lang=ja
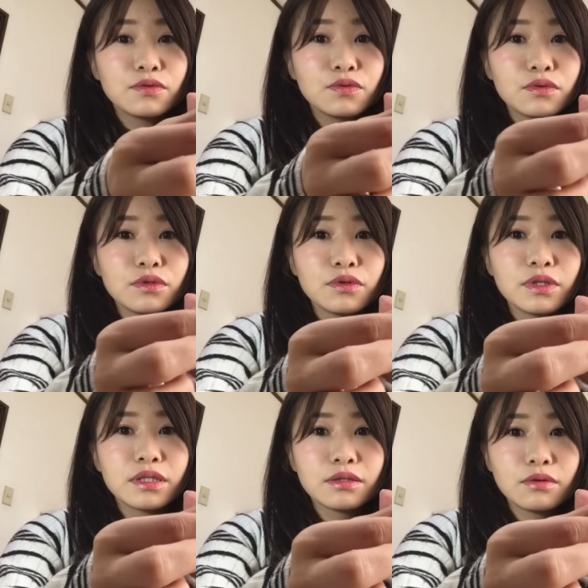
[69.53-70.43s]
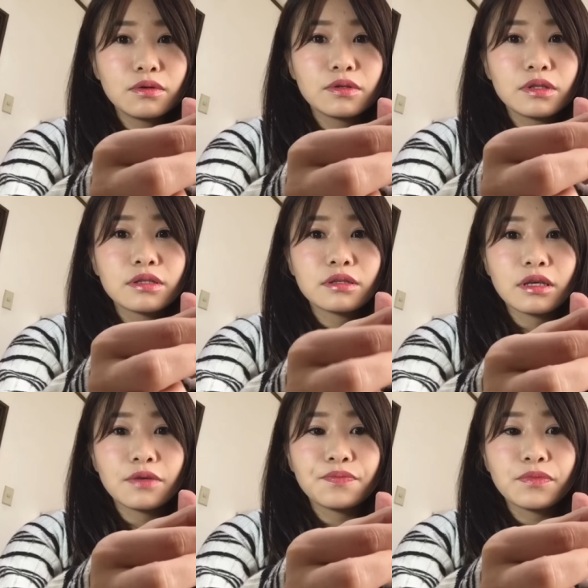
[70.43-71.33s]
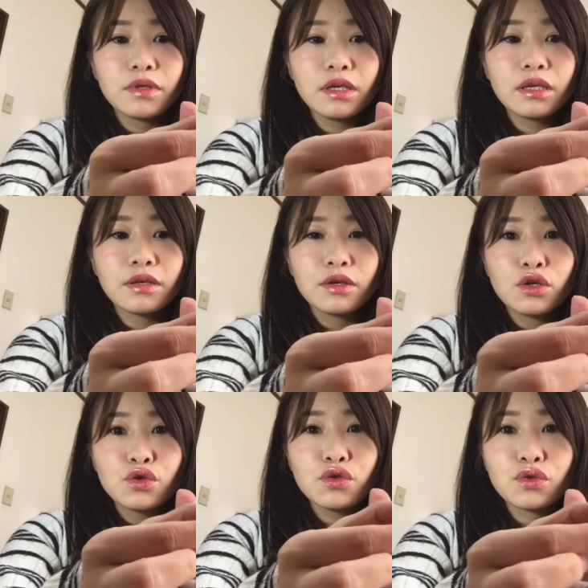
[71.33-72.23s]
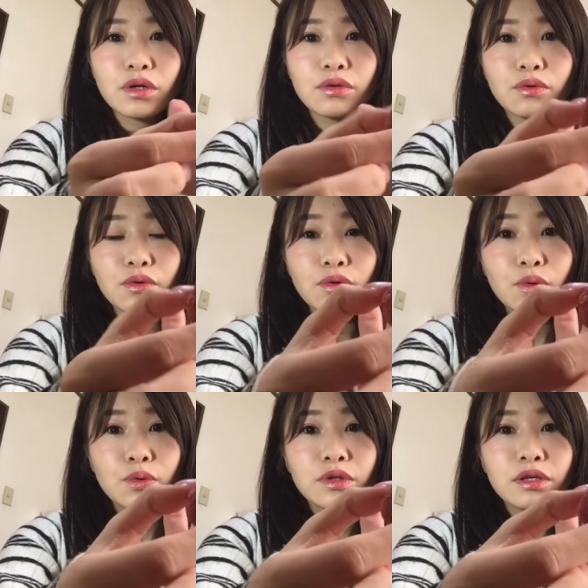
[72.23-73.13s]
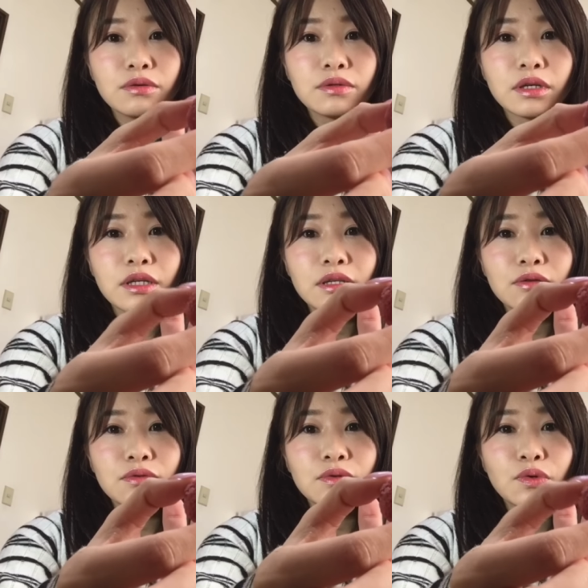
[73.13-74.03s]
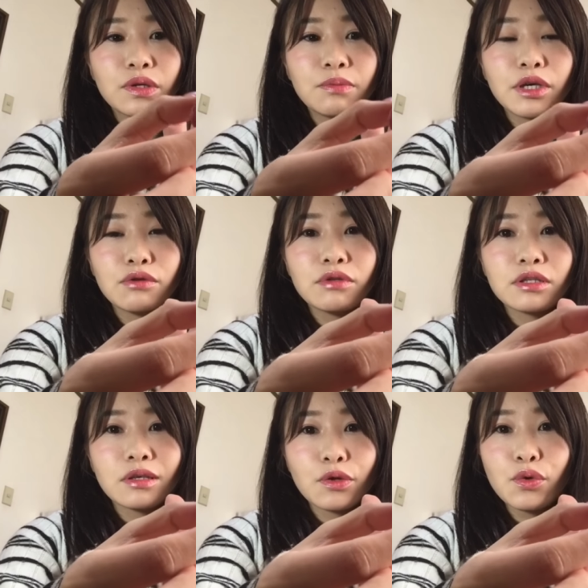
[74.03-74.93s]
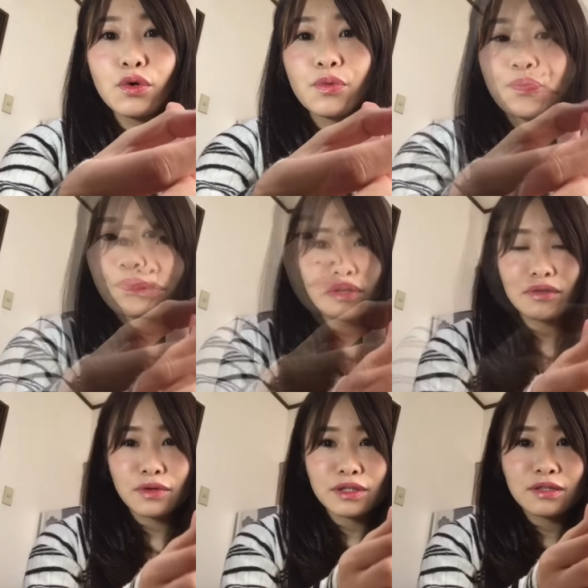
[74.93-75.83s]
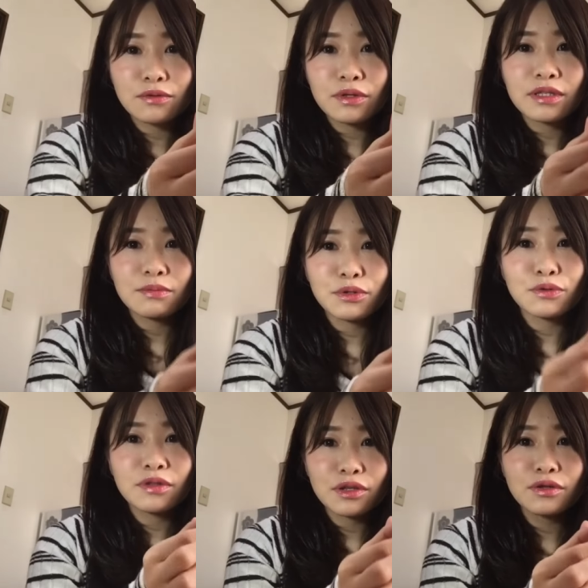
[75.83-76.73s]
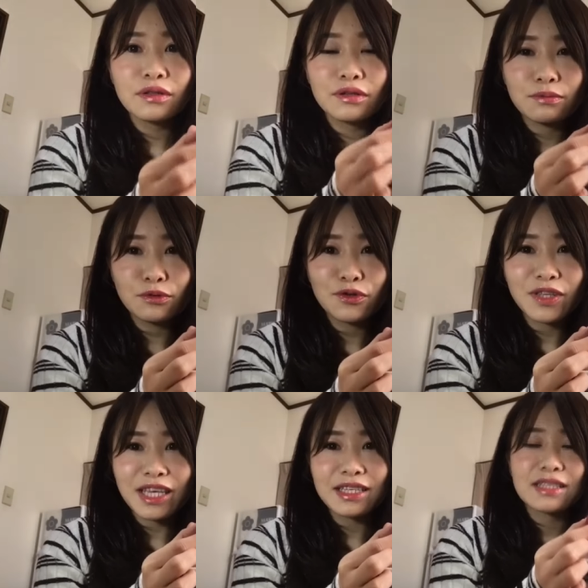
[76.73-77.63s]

普通のいちごですね、に、ちょっとあの、コーティングされてるように見えるんですけど、チョコレートがすごい染み込んでるっていうもので